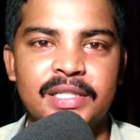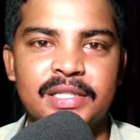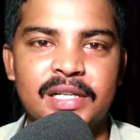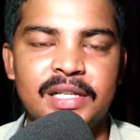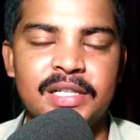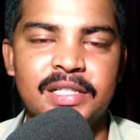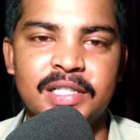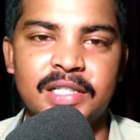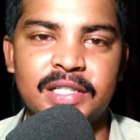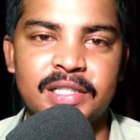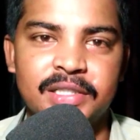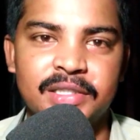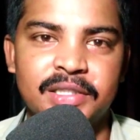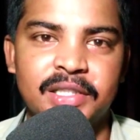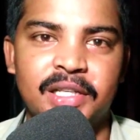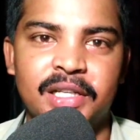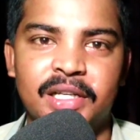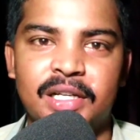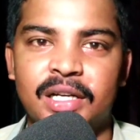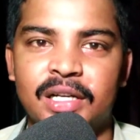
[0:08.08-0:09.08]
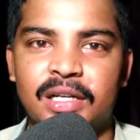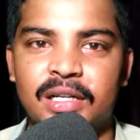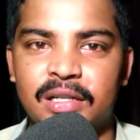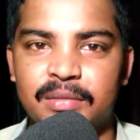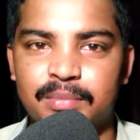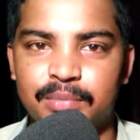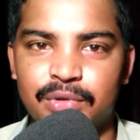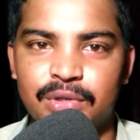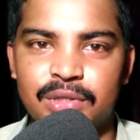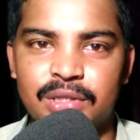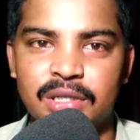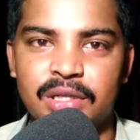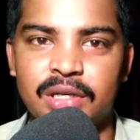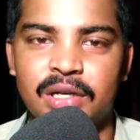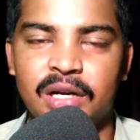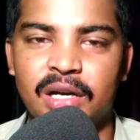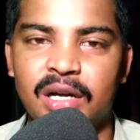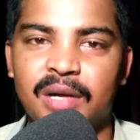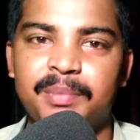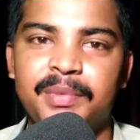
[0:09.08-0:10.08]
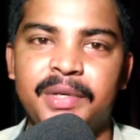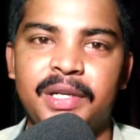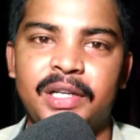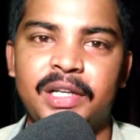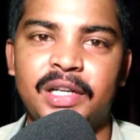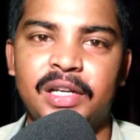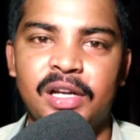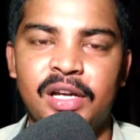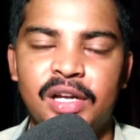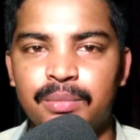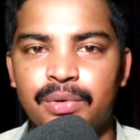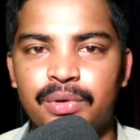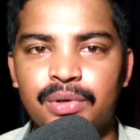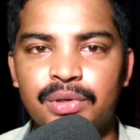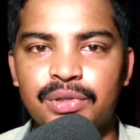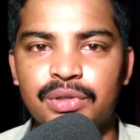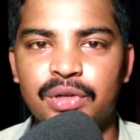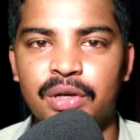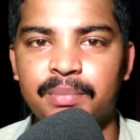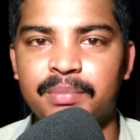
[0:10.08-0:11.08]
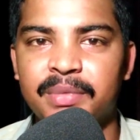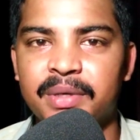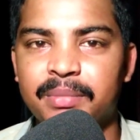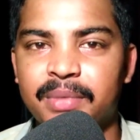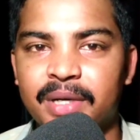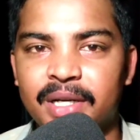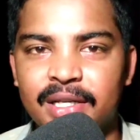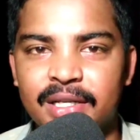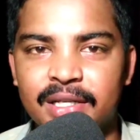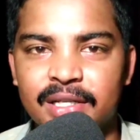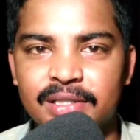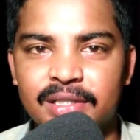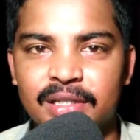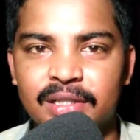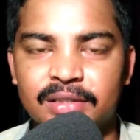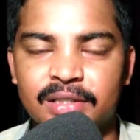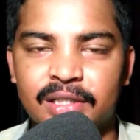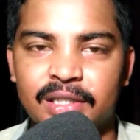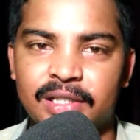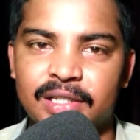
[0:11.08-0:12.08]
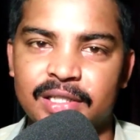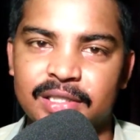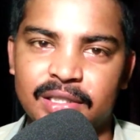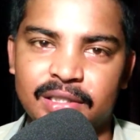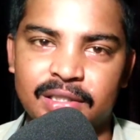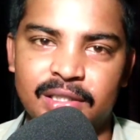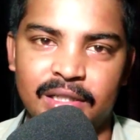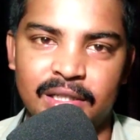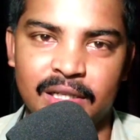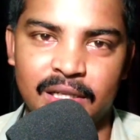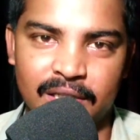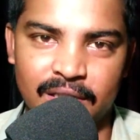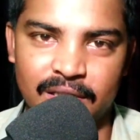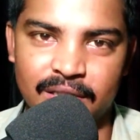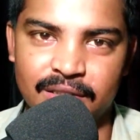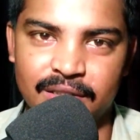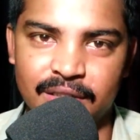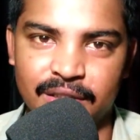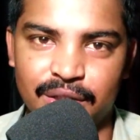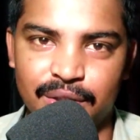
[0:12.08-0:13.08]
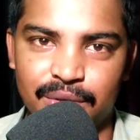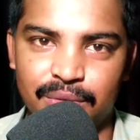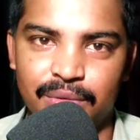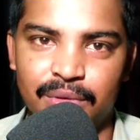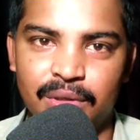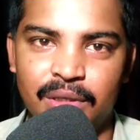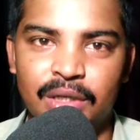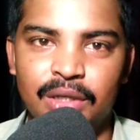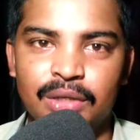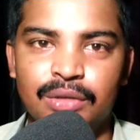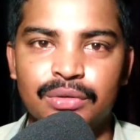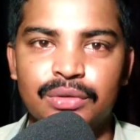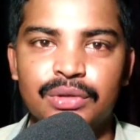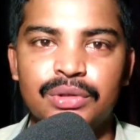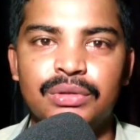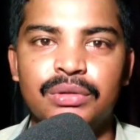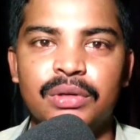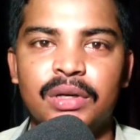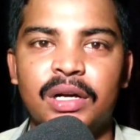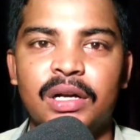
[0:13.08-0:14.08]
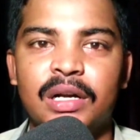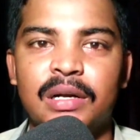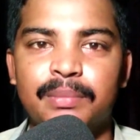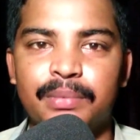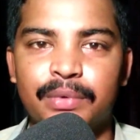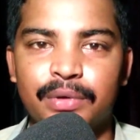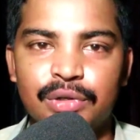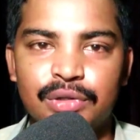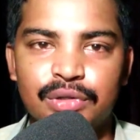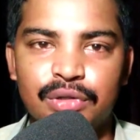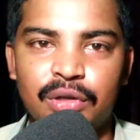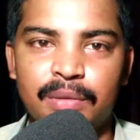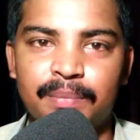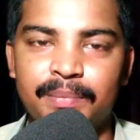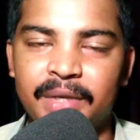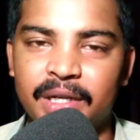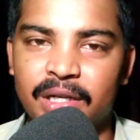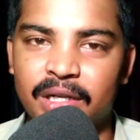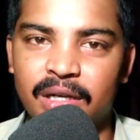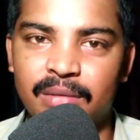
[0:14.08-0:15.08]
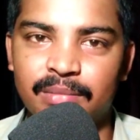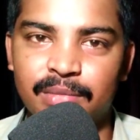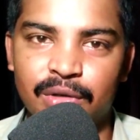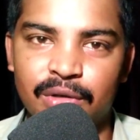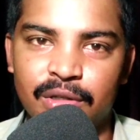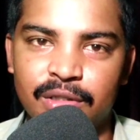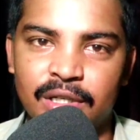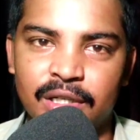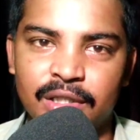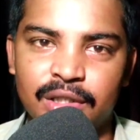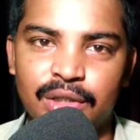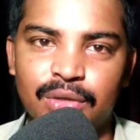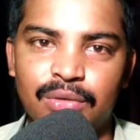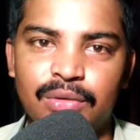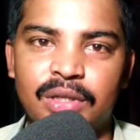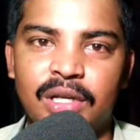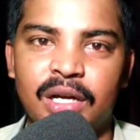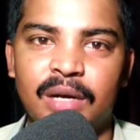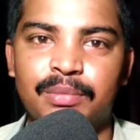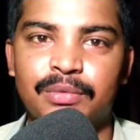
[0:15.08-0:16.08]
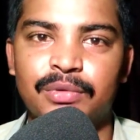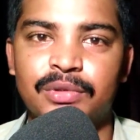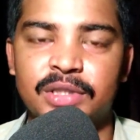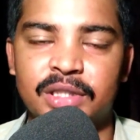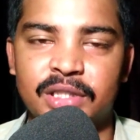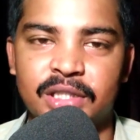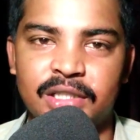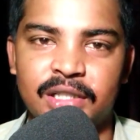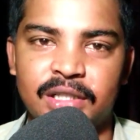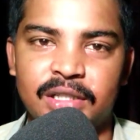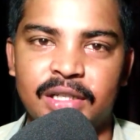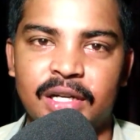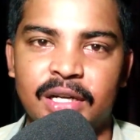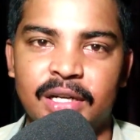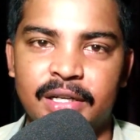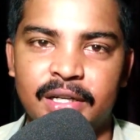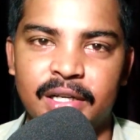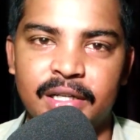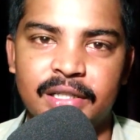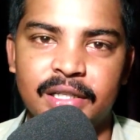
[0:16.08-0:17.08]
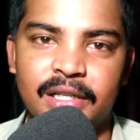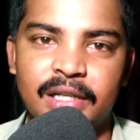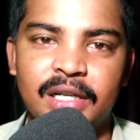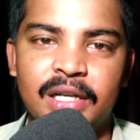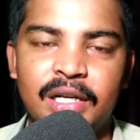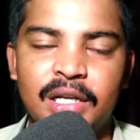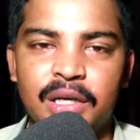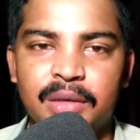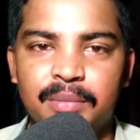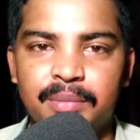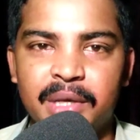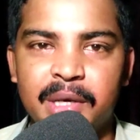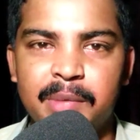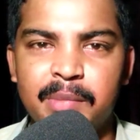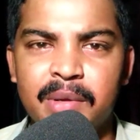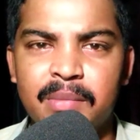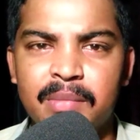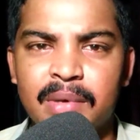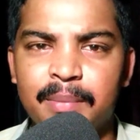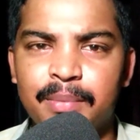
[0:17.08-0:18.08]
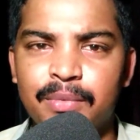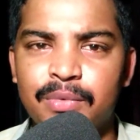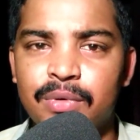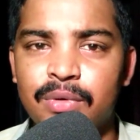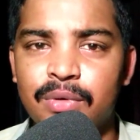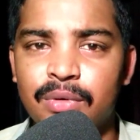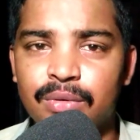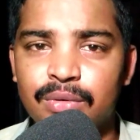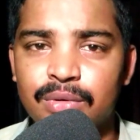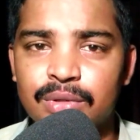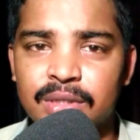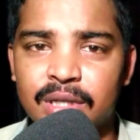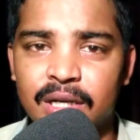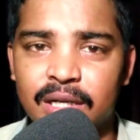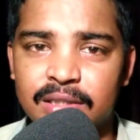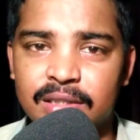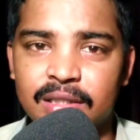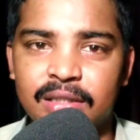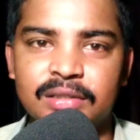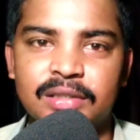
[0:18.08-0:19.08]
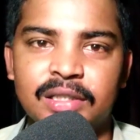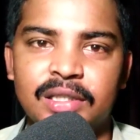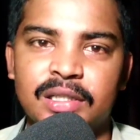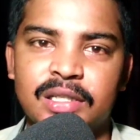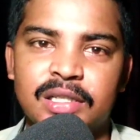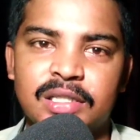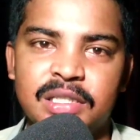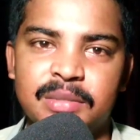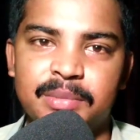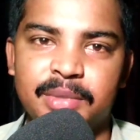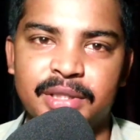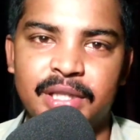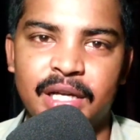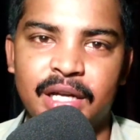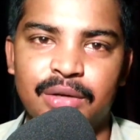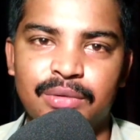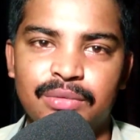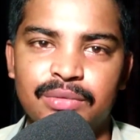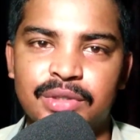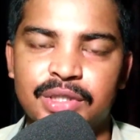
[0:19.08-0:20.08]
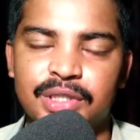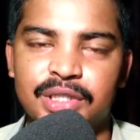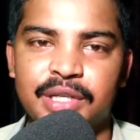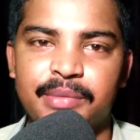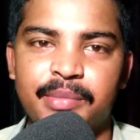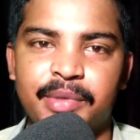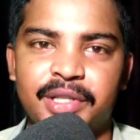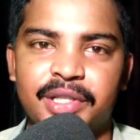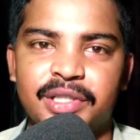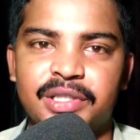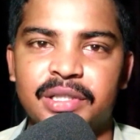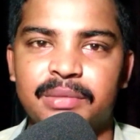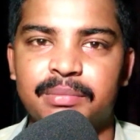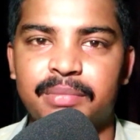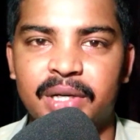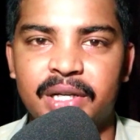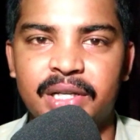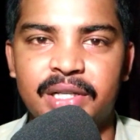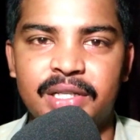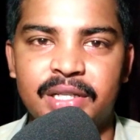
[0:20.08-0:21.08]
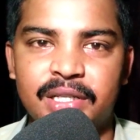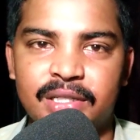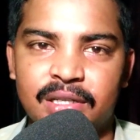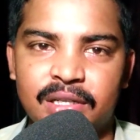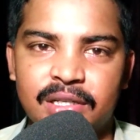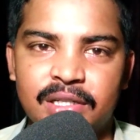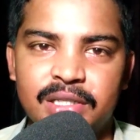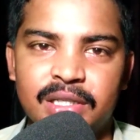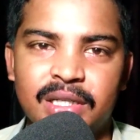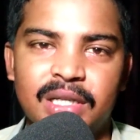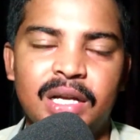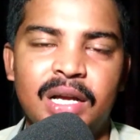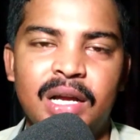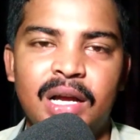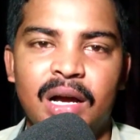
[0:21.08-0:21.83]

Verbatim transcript: आसानी से इस तरीका का पोस्टर अपने लिए फोटोशॉप में बड़े ही आसान तरीके से तैयार कर सकते हो दोस्तों अगर आप फोटोशॉप में कम नॉलेज रखते हो या आपको ज़्यादा जानकारी नहीं है फिर भी मैं आपको कुछ आसान तरीके से बताया हूँ जिसकी मदद से बड़े ही आसानी से